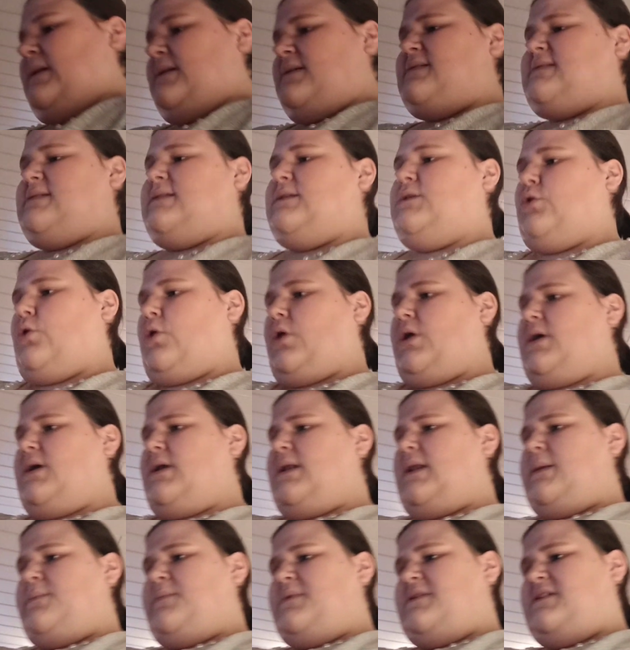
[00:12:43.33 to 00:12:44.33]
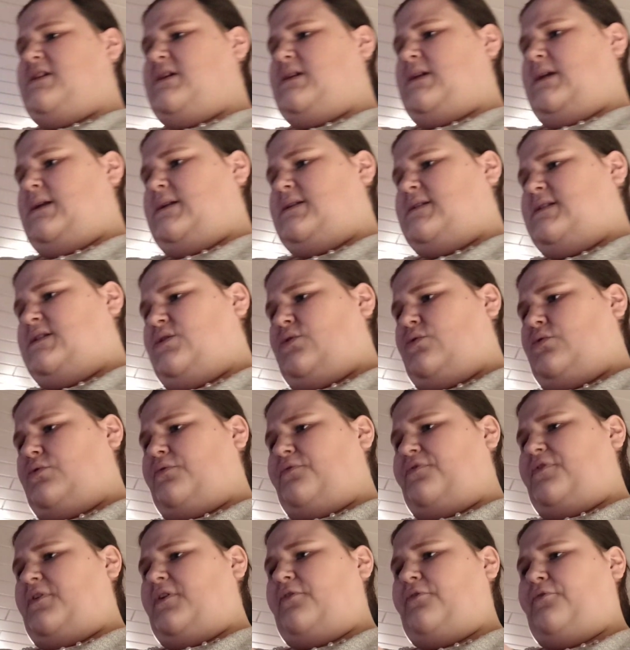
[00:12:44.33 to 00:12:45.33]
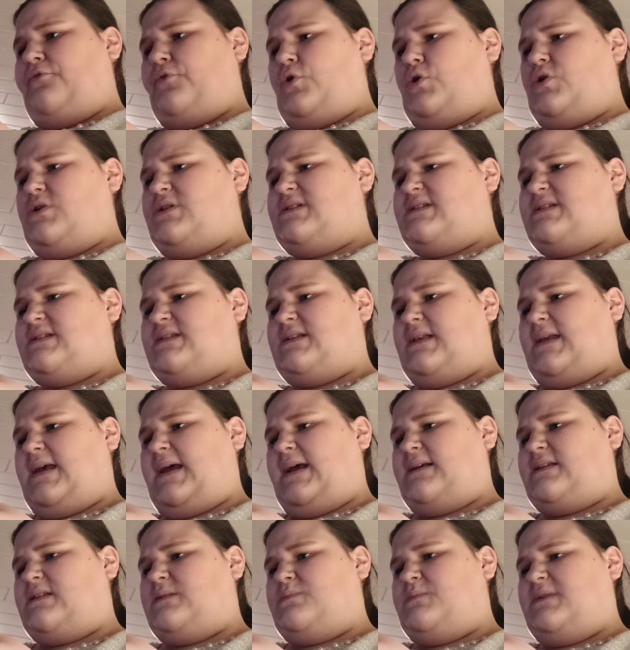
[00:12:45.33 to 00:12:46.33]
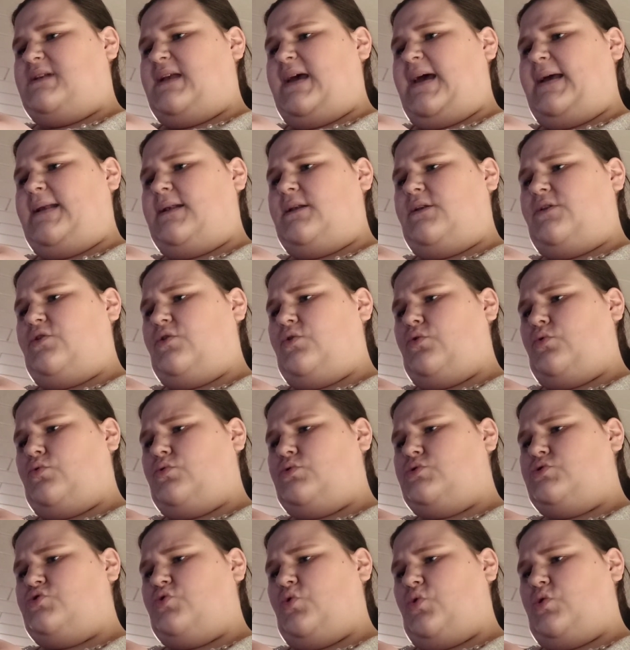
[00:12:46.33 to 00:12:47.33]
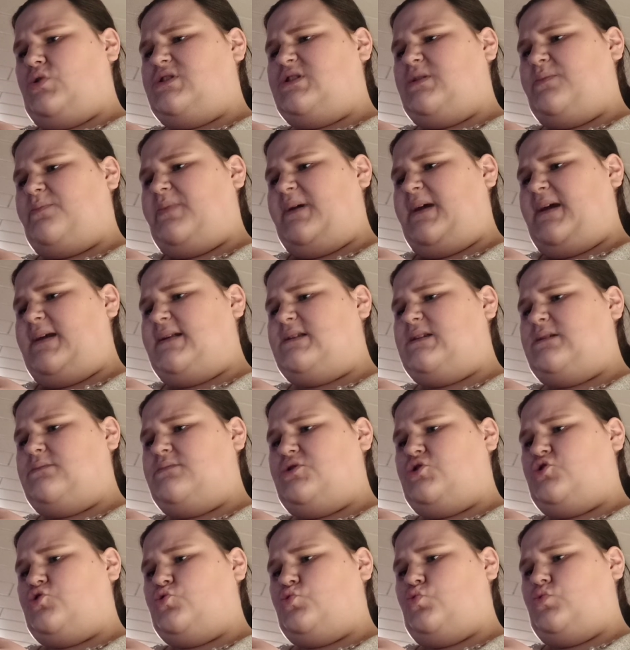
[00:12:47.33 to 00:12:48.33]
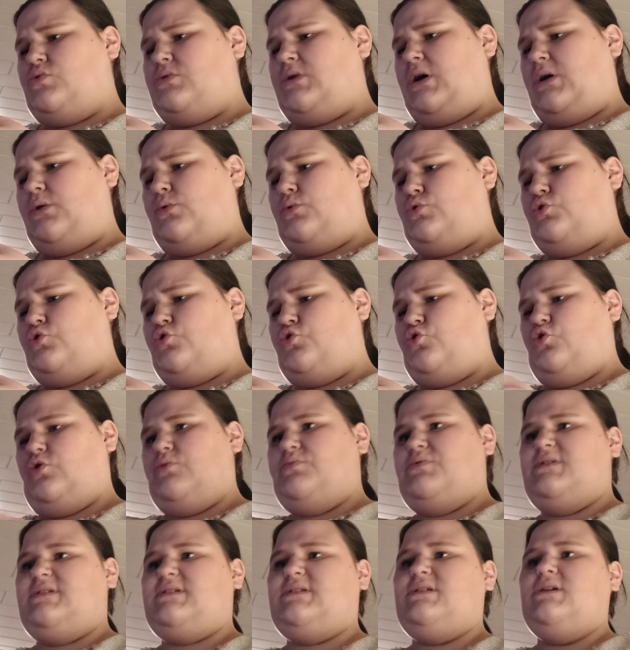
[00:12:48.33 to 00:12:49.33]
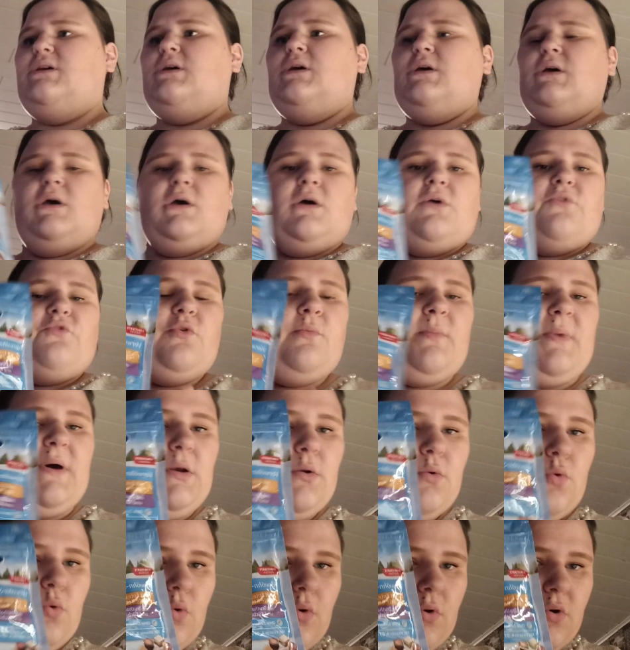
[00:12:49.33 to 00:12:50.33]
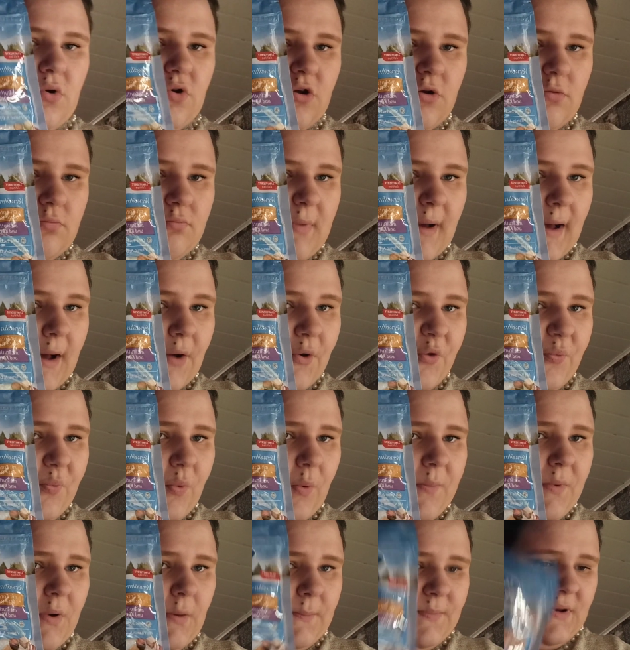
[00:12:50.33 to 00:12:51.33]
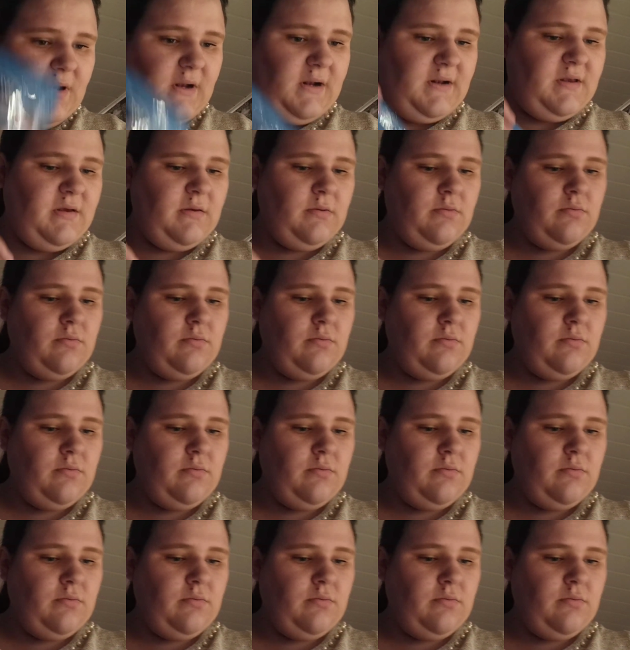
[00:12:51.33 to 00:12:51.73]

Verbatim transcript: das ist neu, limitierte Edition, Verwöhnsnacks mit Ente und rote Beete mit Truhenhahn und Kürbis. Für meine Hunde. Mal ausprobieren, ob die das